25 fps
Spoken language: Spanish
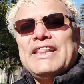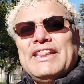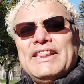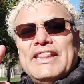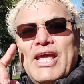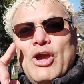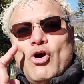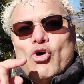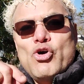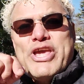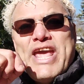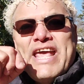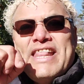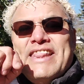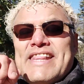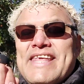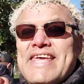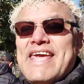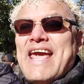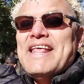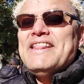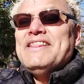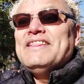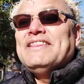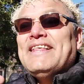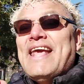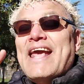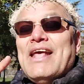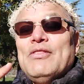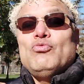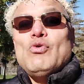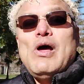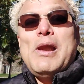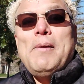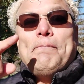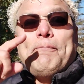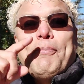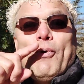De hoy en día
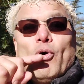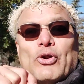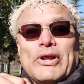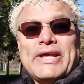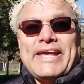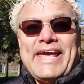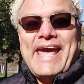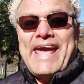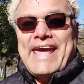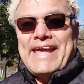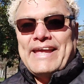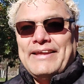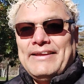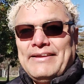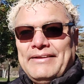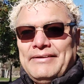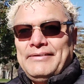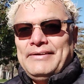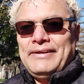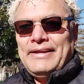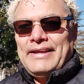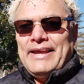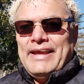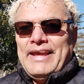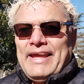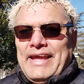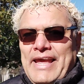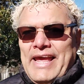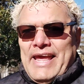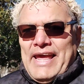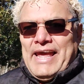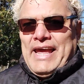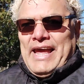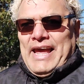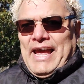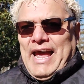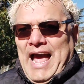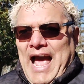entiendo el por qué.
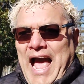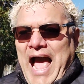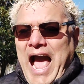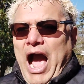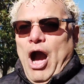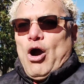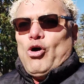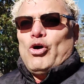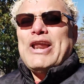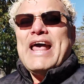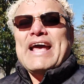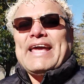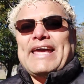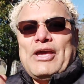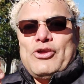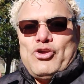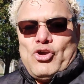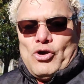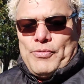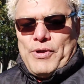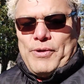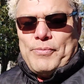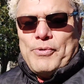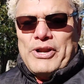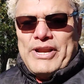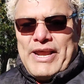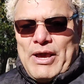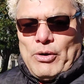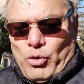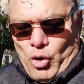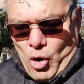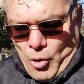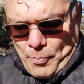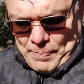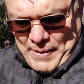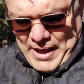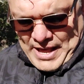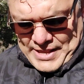Ahora que yo vivo en
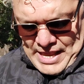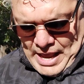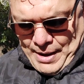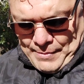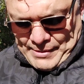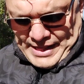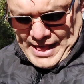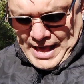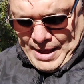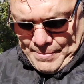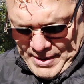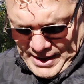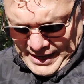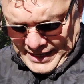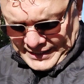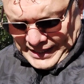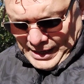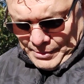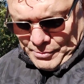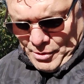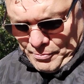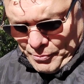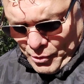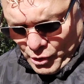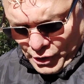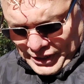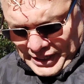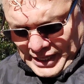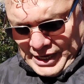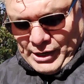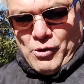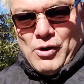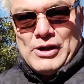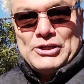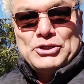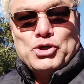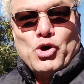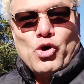Europa, ya va, déjame quitarme un
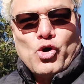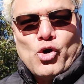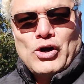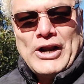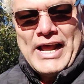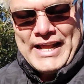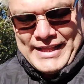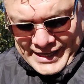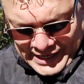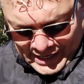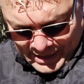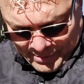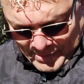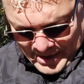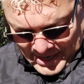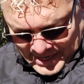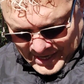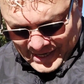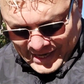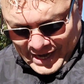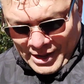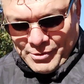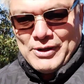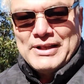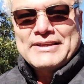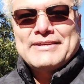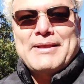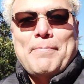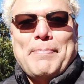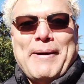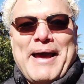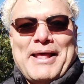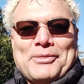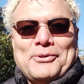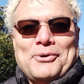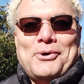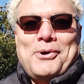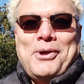poquitico el chocolate que me he llenado el zapato.